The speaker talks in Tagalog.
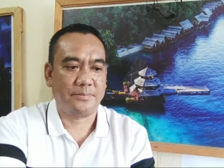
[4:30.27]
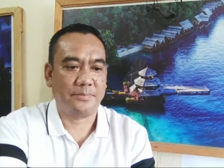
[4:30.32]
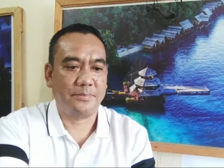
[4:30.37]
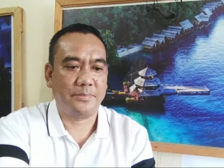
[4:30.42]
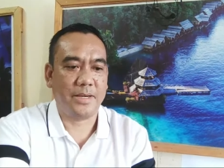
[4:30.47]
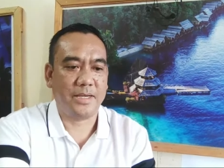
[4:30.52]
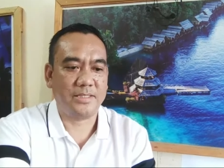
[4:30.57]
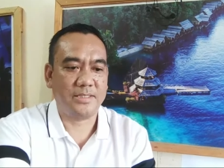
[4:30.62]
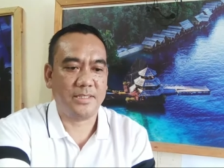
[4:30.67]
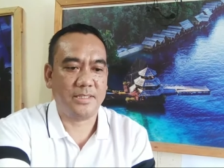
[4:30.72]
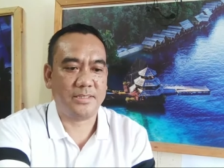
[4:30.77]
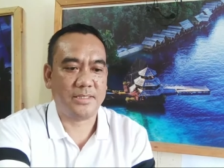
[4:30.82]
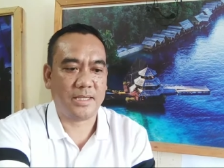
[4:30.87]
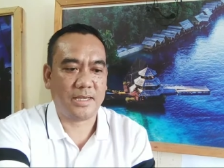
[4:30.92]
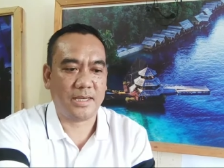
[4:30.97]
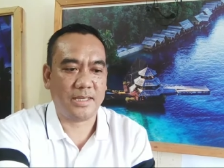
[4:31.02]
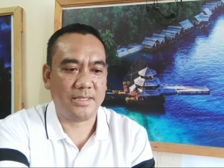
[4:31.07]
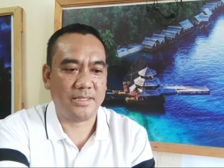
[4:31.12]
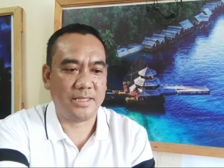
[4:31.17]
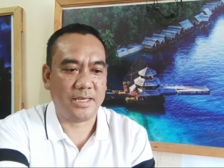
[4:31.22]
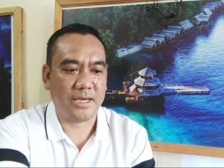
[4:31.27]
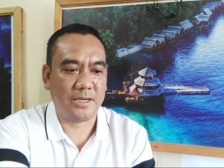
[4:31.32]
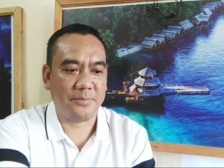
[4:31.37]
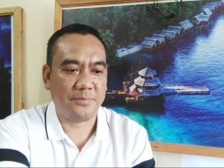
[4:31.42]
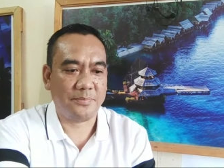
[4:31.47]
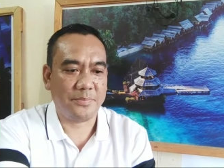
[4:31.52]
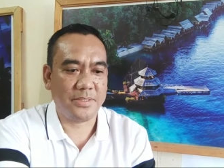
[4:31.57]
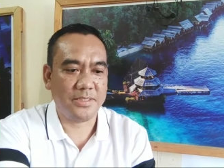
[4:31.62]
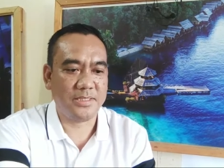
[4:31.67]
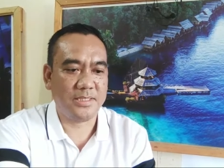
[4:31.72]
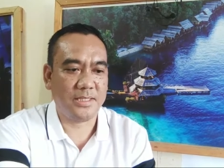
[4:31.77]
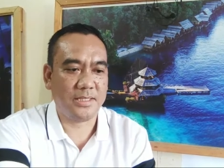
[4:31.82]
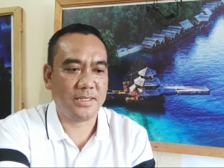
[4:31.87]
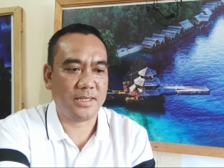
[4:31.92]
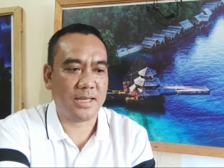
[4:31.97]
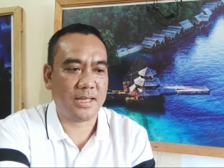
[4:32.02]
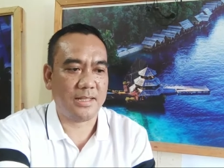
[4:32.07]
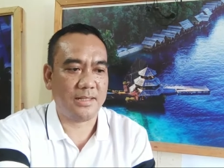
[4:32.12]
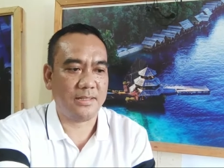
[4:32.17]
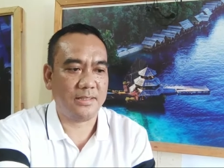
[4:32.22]
Base sa kanyang
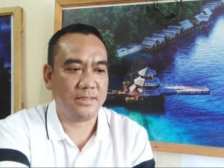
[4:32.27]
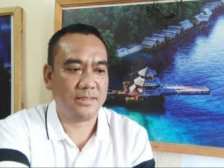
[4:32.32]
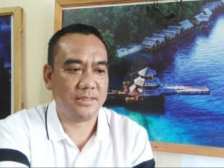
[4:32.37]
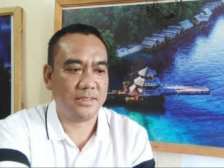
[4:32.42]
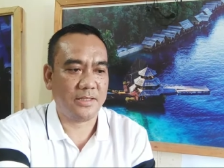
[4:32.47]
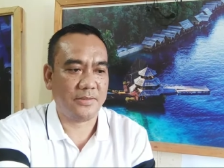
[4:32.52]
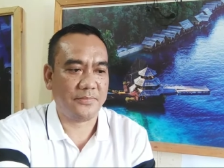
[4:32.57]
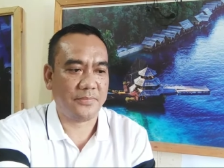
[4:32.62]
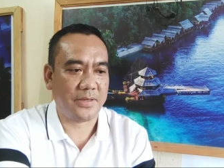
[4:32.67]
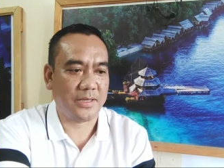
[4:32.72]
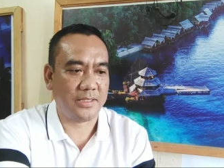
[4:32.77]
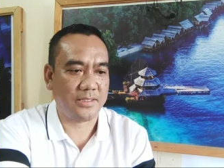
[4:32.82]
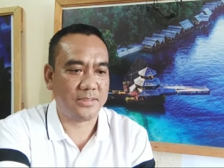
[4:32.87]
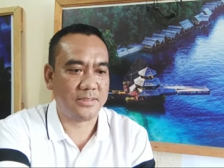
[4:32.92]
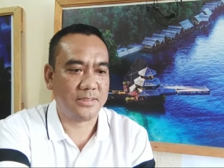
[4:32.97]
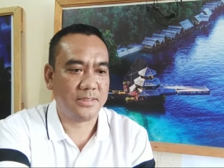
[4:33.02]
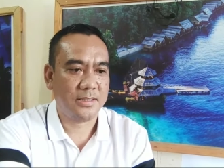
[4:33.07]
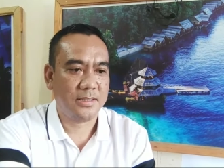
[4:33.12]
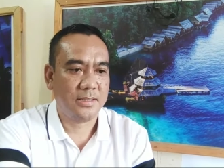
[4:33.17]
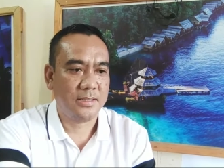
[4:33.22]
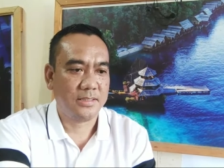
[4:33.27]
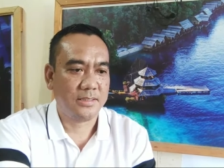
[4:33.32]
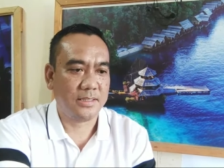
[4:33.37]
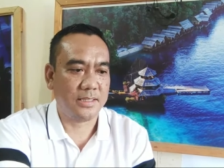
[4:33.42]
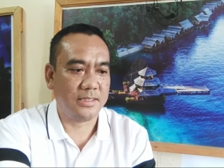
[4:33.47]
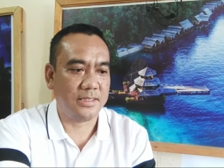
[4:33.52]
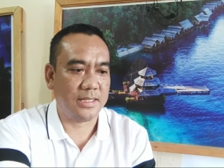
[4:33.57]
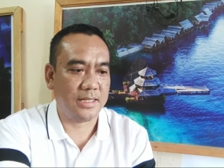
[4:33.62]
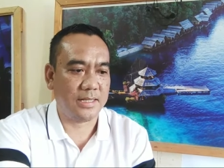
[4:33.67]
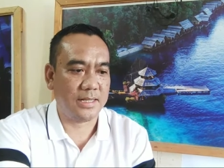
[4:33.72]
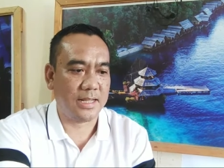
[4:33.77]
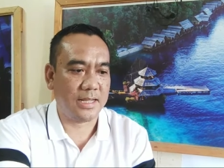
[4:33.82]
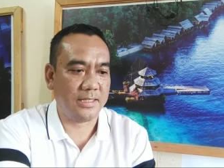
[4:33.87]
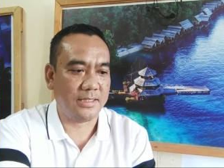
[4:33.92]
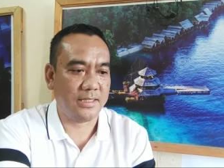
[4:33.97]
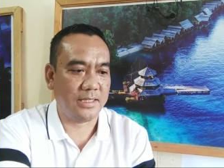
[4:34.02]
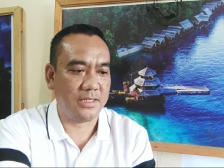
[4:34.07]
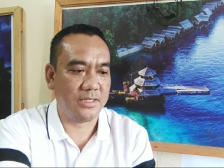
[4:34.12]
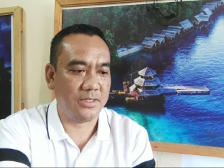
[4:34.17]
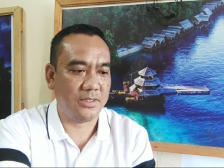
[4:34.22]
physical defects. Tingnan
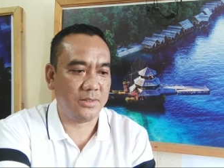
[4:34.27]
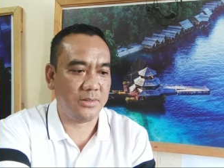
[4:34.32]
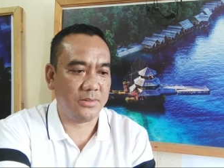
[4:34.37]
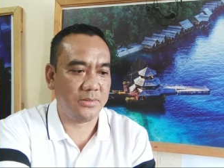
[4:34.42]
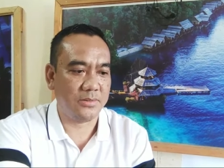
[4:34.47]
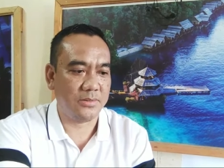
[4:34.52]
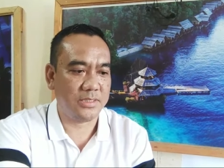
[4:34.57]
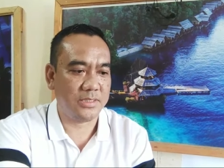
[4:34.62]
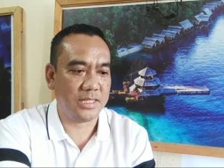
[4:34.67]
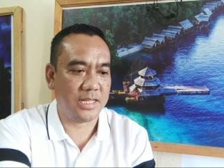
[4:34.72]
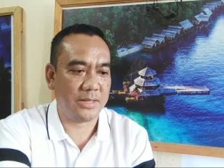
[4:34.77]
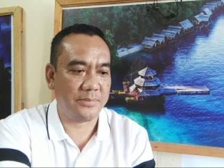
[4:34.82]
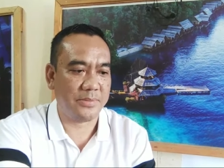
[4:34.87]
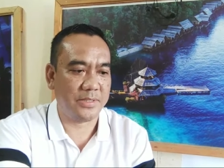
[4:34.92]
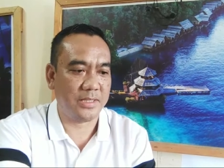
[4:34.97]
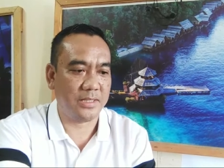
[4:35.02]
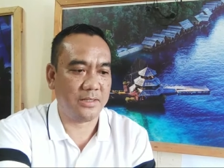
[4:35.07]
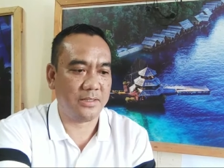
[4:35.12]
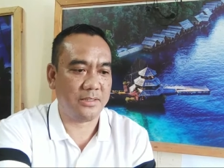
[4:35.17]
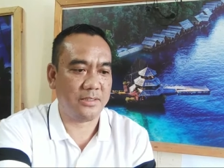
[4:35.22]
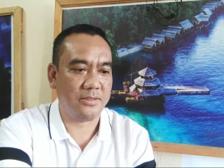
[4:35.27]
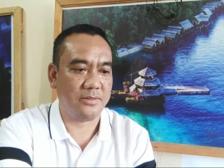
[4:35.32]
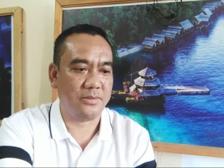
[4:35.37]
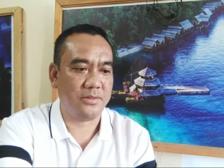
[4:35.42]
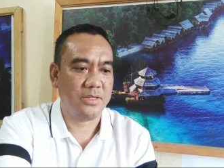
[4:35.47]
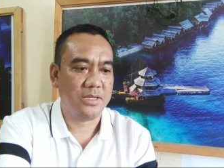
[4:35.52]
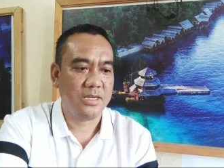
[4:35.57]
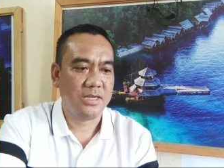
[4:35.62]
natin yung sinabi niya dito.